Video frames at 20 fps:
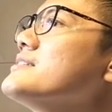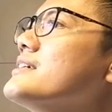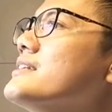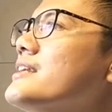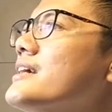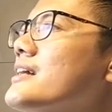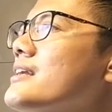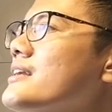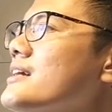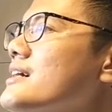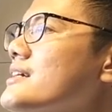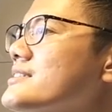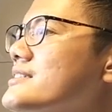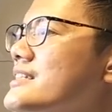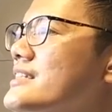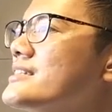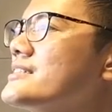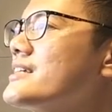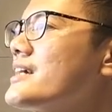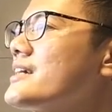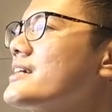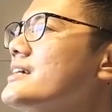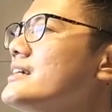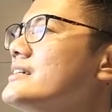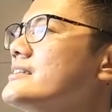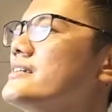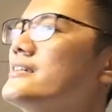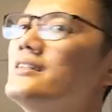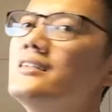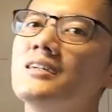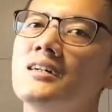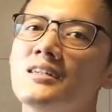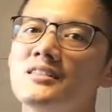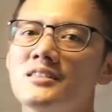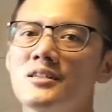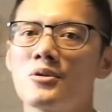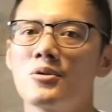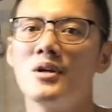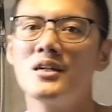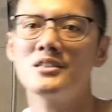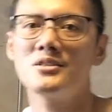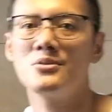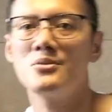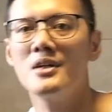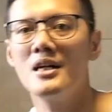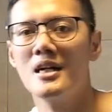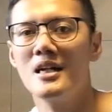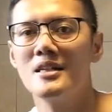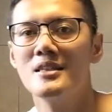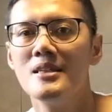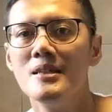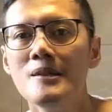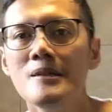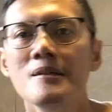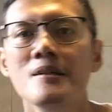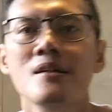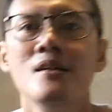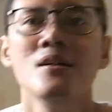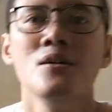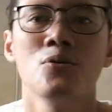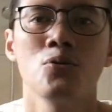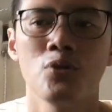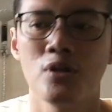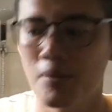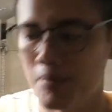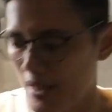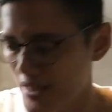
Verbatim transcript: jendela zigzagnya. Jadi ya sirkulasi udaranya udah